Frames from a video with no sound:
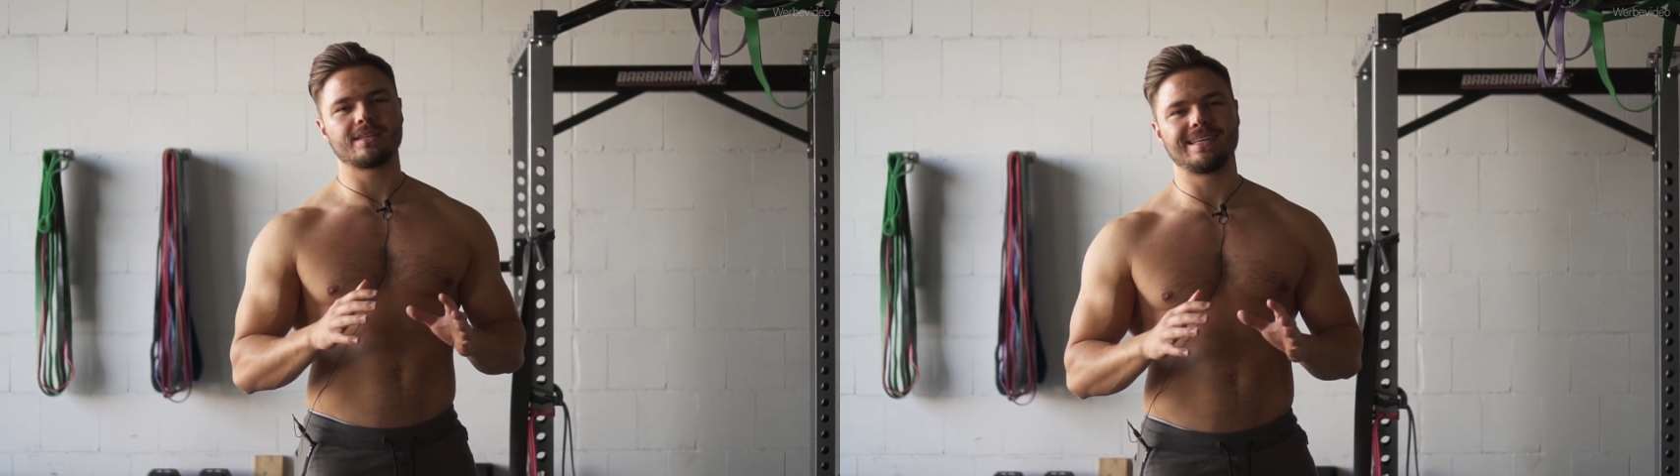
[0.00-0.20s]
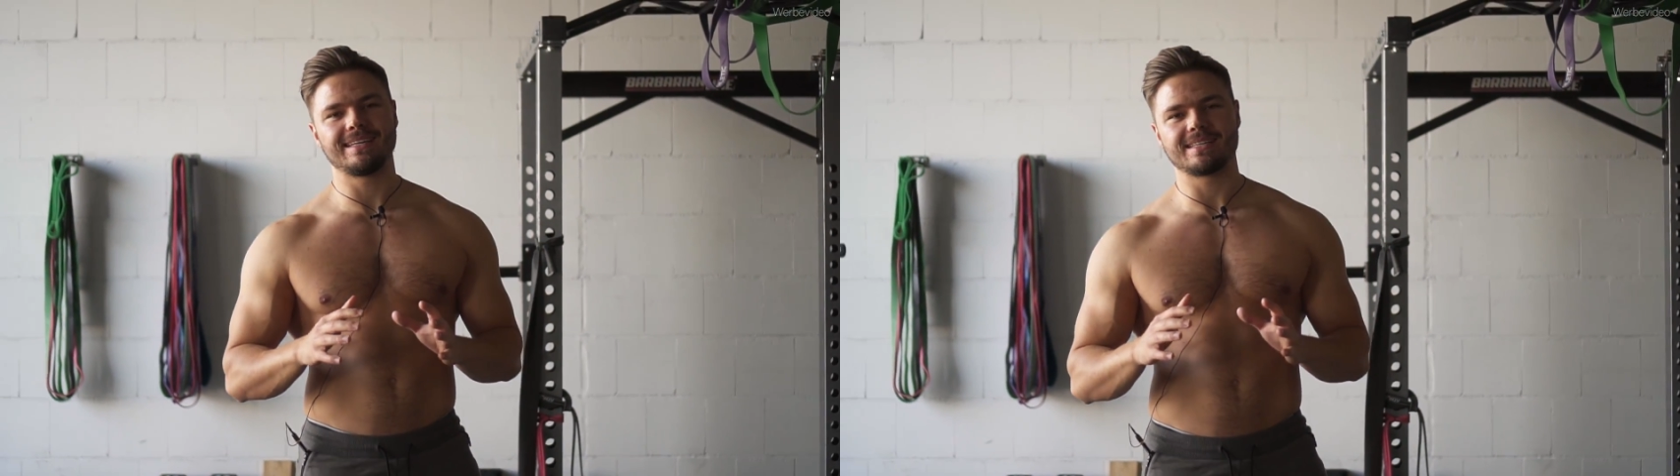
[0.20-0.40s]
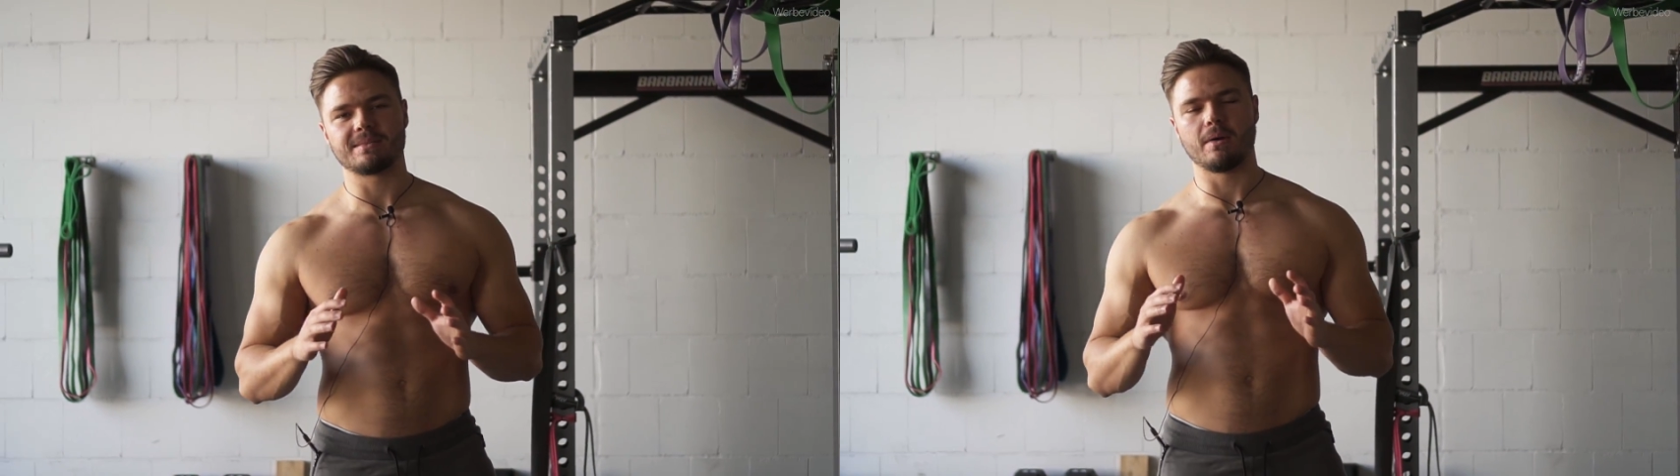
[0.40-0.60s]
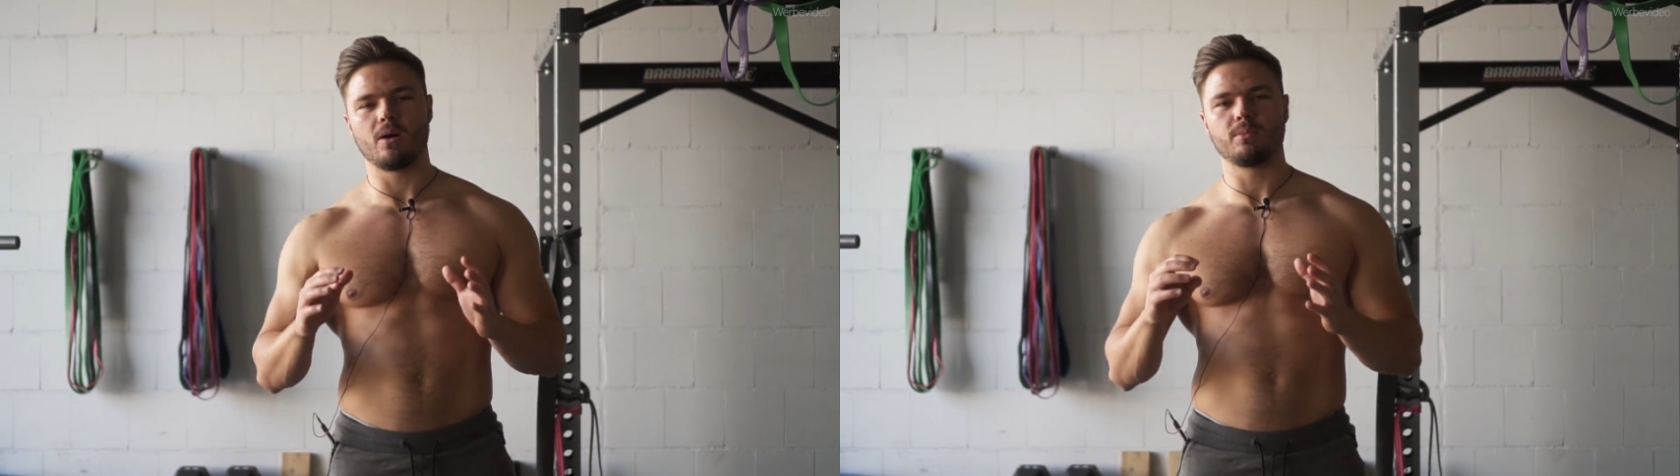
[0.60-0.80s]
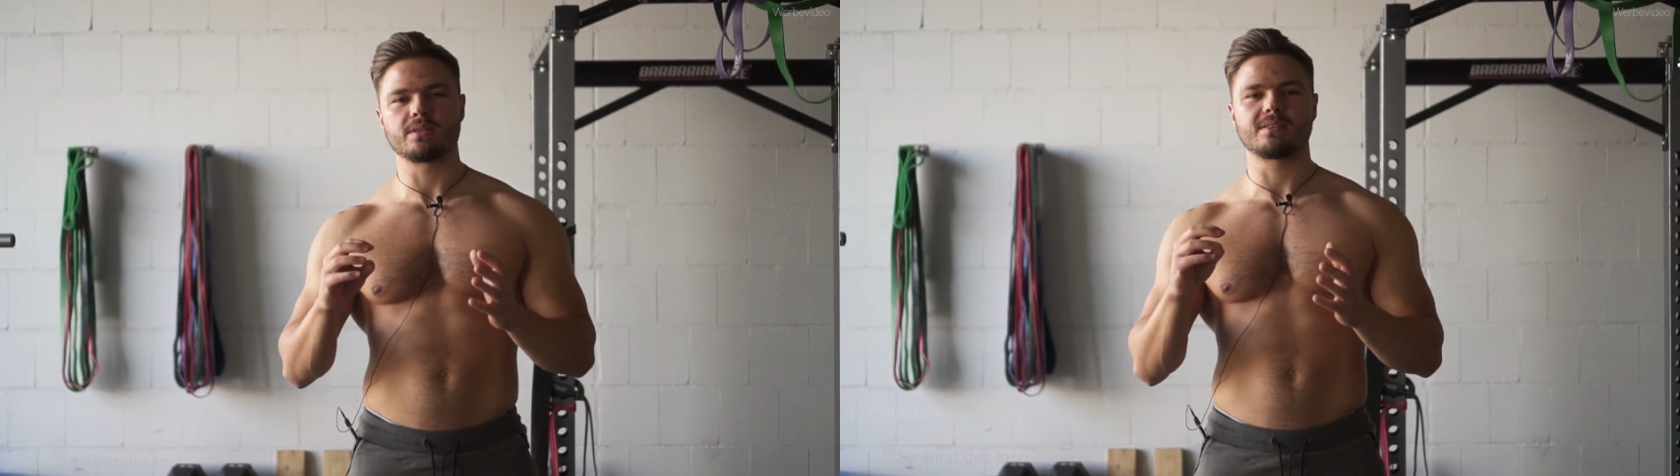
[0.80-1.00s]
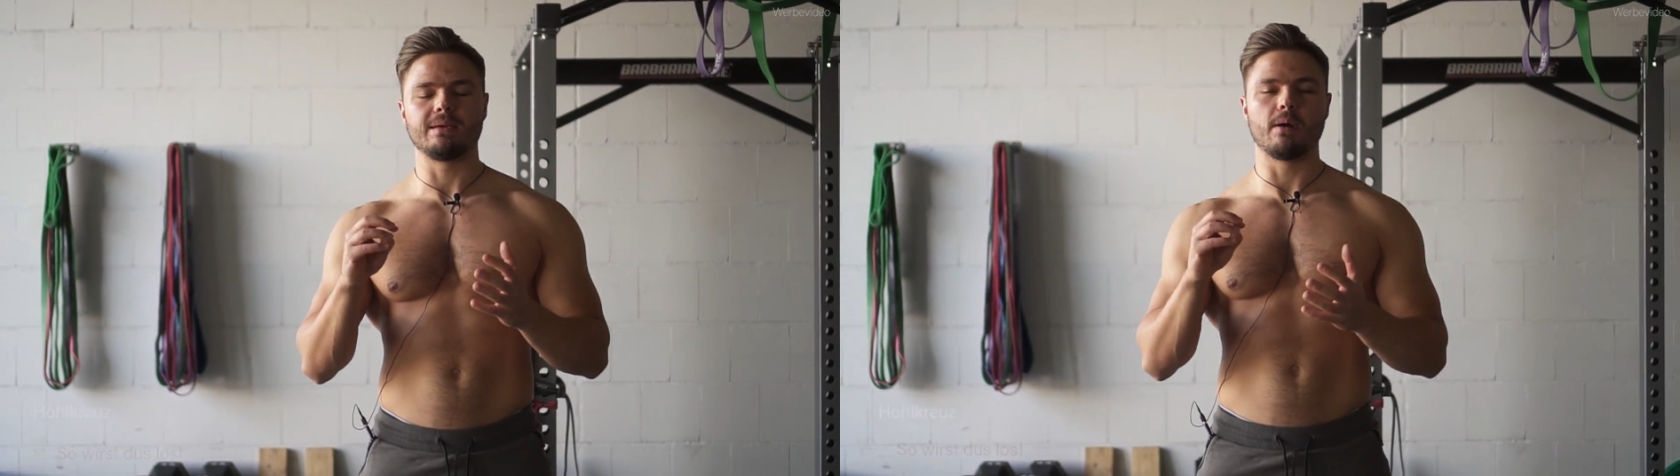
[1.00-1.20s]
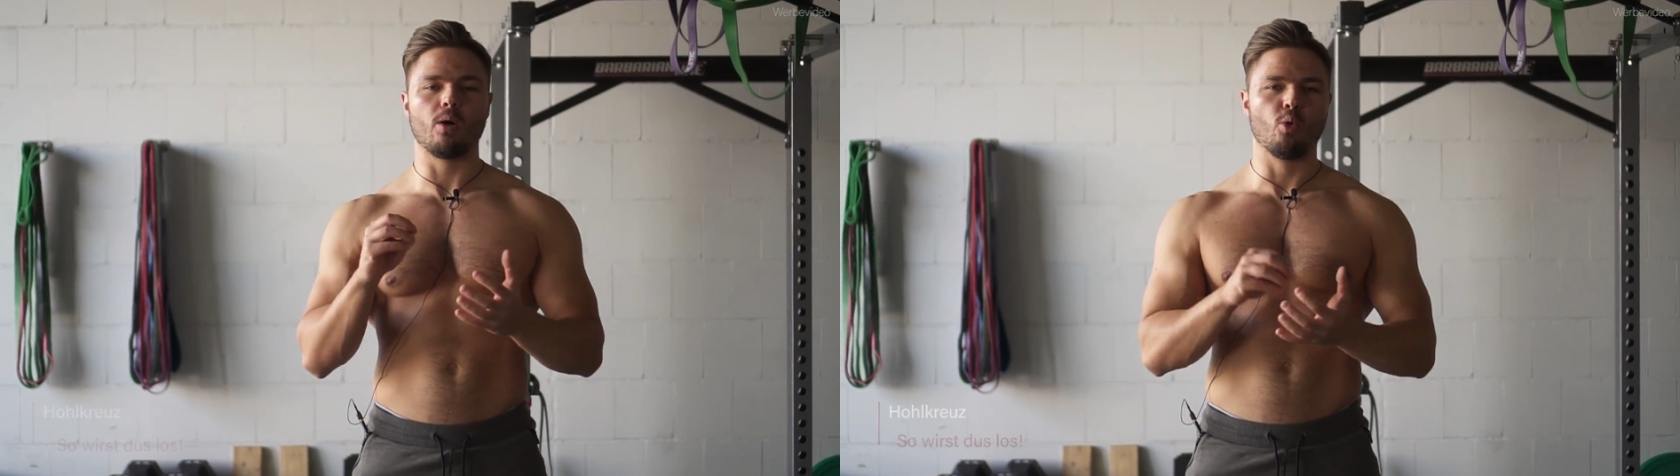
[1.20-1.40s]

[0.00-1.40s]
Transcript: geht es mal um das Thema